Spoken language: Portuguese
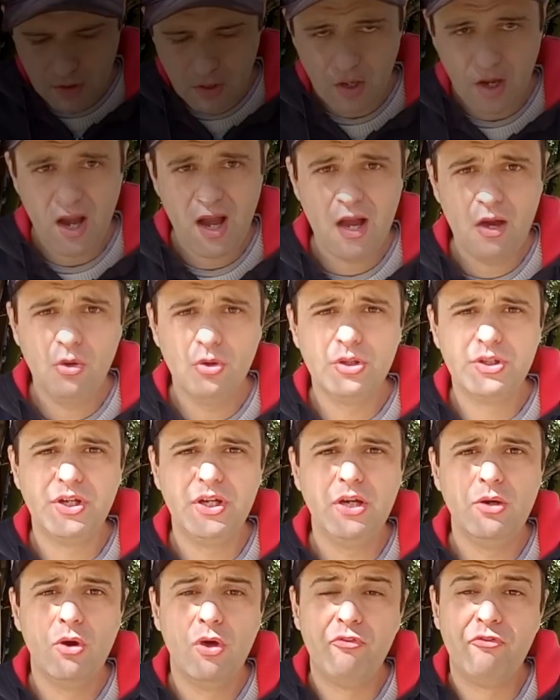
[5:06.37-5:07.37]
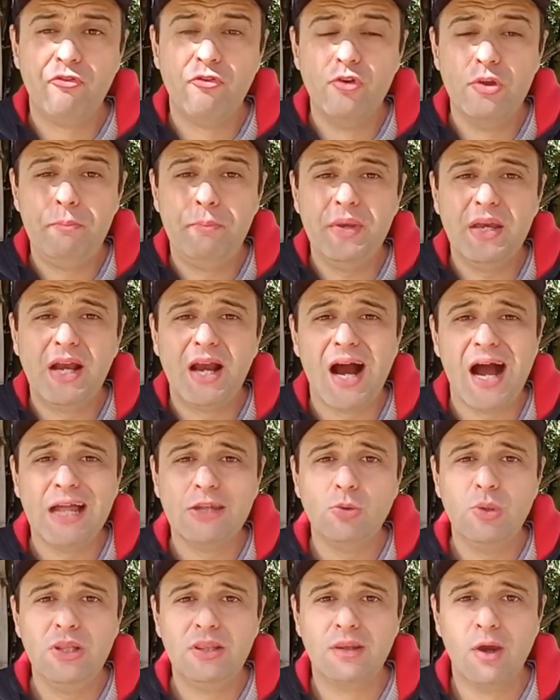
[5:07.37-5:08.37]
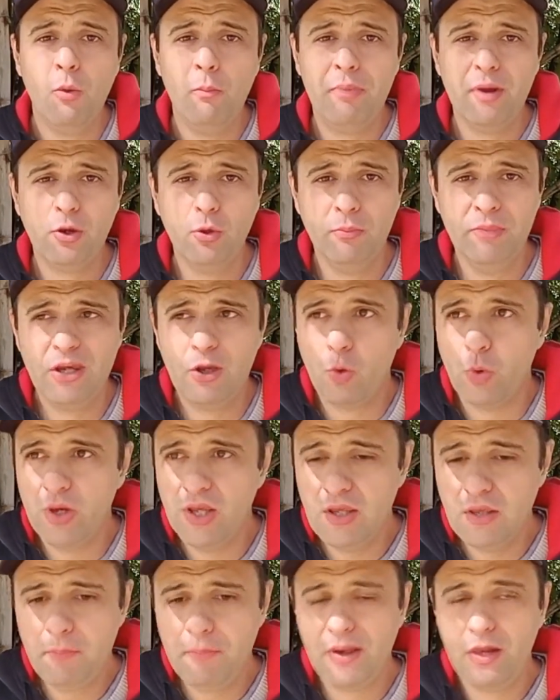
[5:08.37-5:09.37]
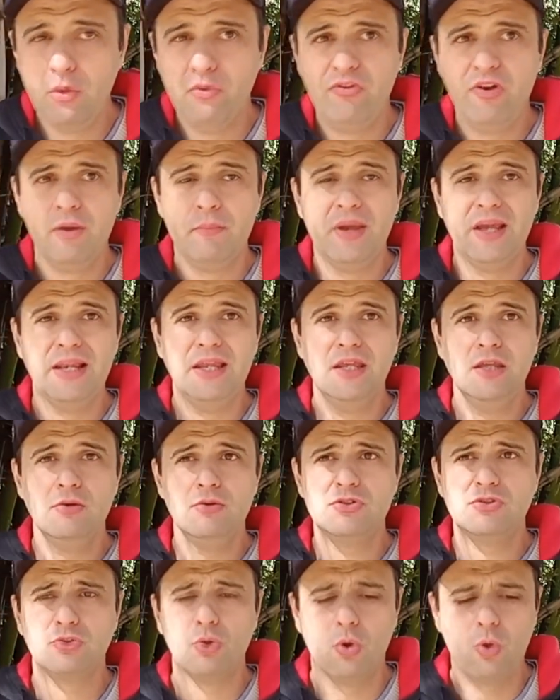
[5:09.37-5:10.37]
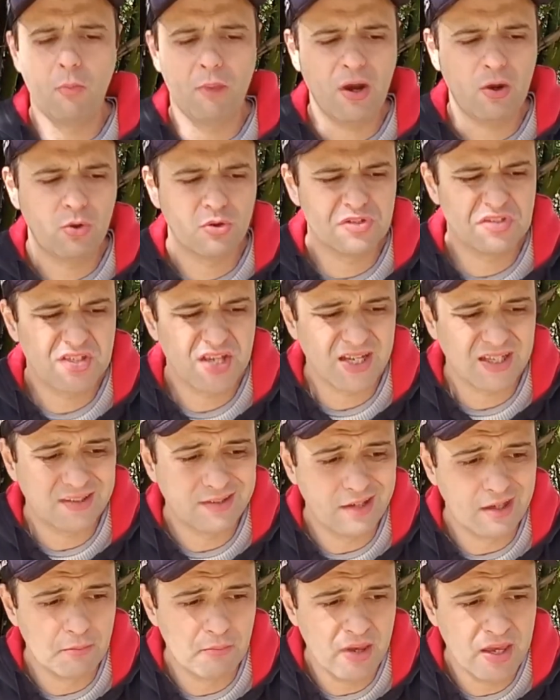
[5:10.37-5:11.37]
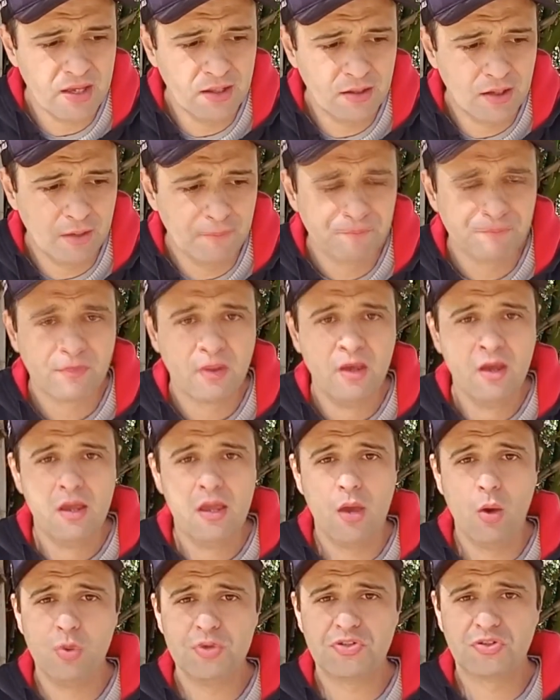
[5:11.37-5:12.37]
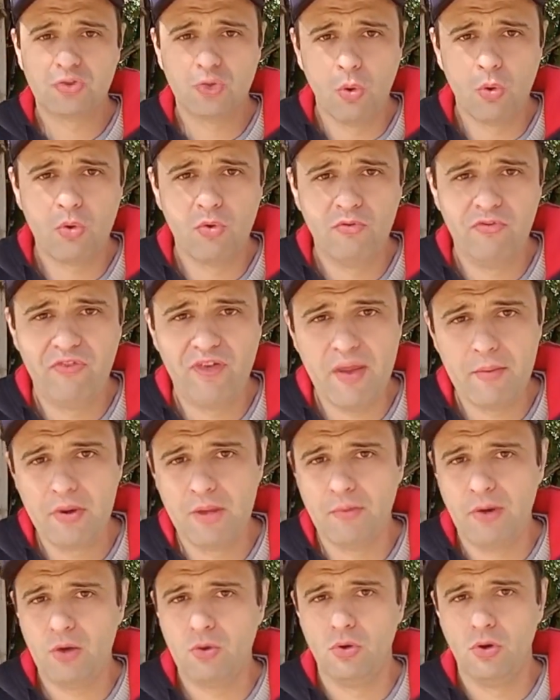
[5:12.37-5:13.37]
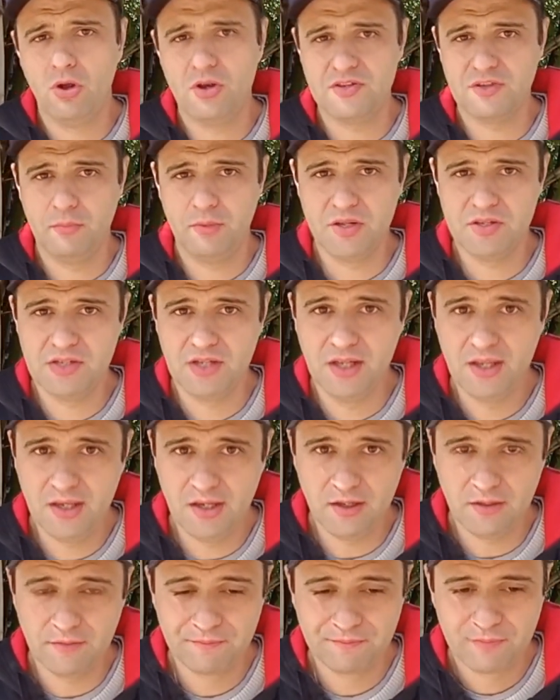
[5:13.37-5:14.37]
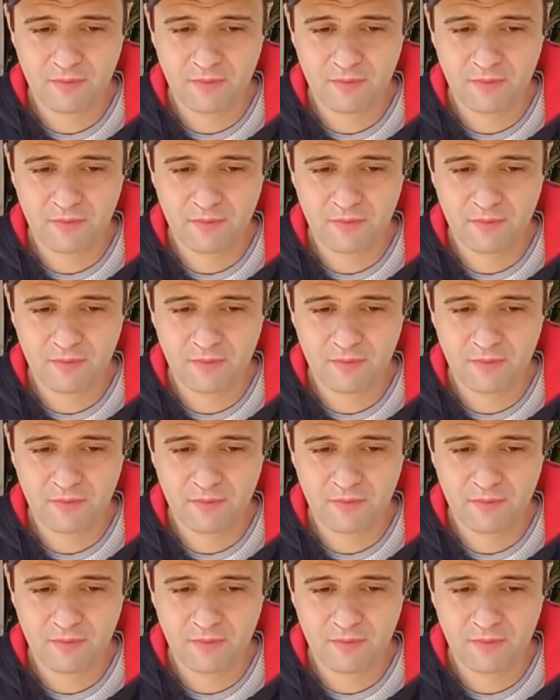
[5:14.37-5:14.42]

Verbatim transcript: Ah, Rodrigo, eu fui picado então pelo miquim, pelo vermelhinho, estou com uma coceira tremenda, eu estou com febre maculosa brasileira?